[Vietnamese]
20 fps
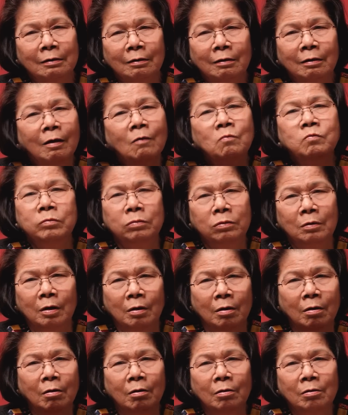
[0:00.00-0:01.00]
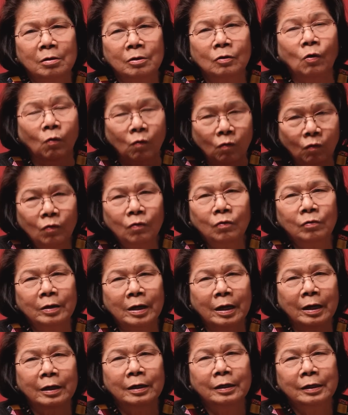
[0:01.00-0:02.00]
nó không có đủ
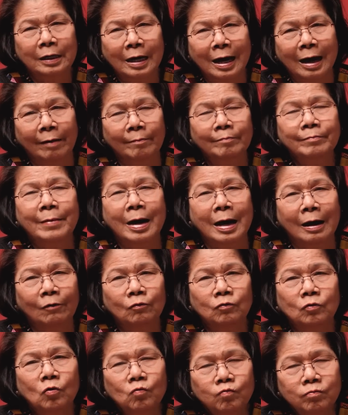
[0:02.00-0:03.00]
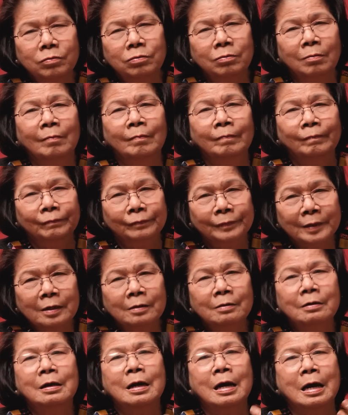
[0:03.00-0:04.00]
để đảm bảo đúng
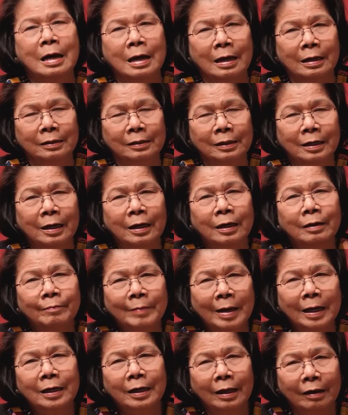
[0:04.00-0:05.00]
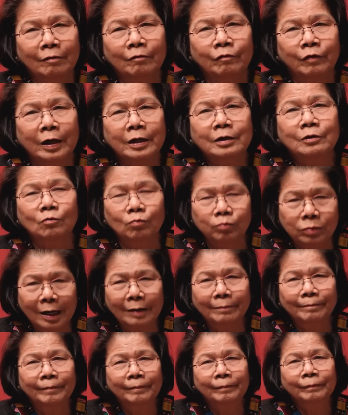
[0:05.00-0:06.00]
như là cái máy lạnh phải cung
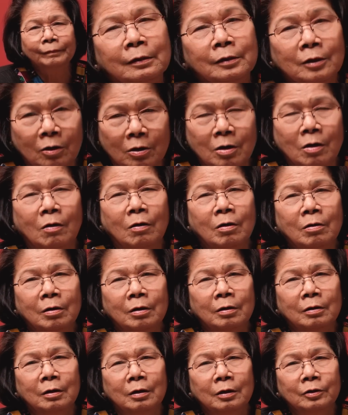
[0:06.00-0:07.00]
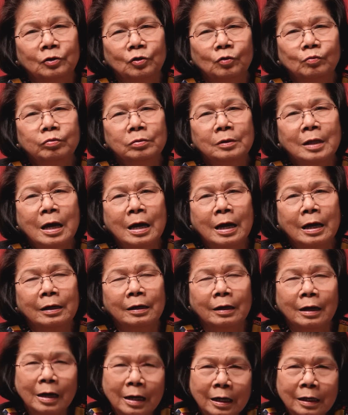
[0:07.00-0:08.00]
cấp do đó chúng ta
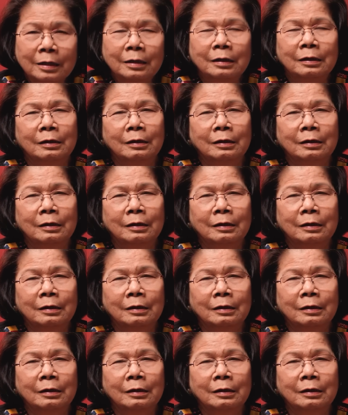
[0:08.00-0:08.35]
nên